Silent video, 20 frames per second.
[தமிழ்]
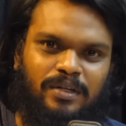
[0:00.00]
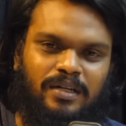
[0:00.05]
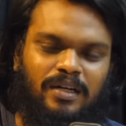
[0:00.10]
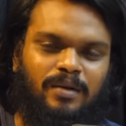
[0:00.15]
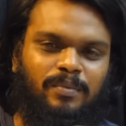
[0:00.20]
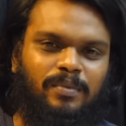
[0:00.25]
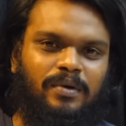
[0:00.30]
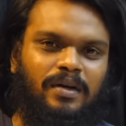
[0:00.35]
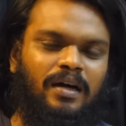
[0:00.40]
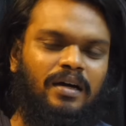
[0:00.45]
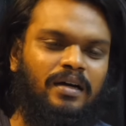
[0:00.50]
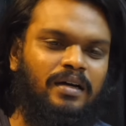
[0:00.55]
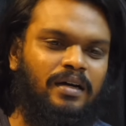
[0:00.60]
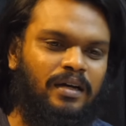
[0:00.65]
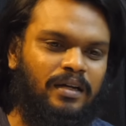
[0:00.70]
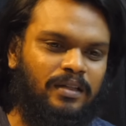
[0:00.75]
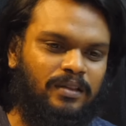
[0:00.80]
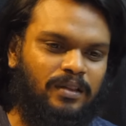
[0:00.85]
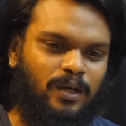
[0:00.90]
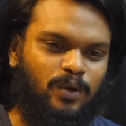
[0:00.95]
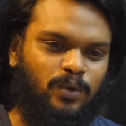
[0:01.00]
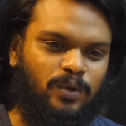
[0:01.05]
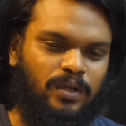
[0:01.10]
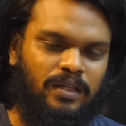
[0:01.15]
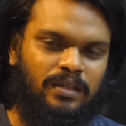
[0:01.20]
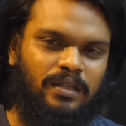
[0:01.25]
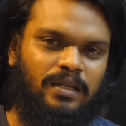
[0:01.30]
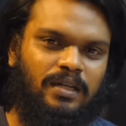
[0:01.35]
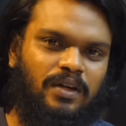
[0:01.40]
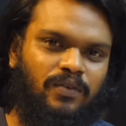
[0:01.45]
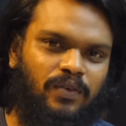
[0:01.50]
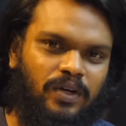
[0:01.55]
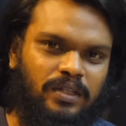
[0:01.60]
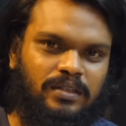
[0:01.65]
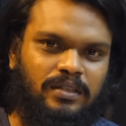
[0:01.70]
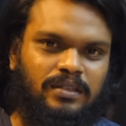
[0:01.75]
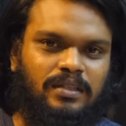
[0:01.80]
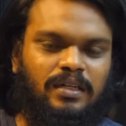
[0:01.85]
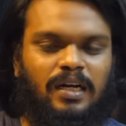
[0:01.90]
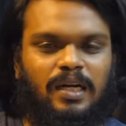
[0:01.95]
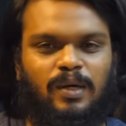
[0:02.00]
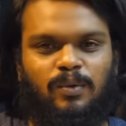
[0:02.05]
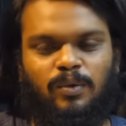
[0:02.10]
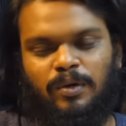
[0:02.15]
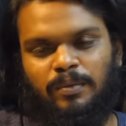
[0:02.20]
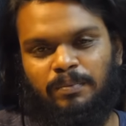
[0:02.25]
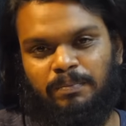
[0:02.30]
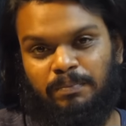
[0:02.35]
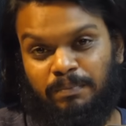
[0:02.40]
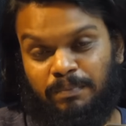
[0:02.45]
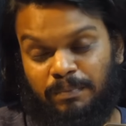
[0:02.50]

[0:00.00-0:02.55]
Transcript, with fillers: பண்ணுறாரு அப்படின்னா தன்னோட எதிரியை வீழ்த்துறதுக்கான ஒரு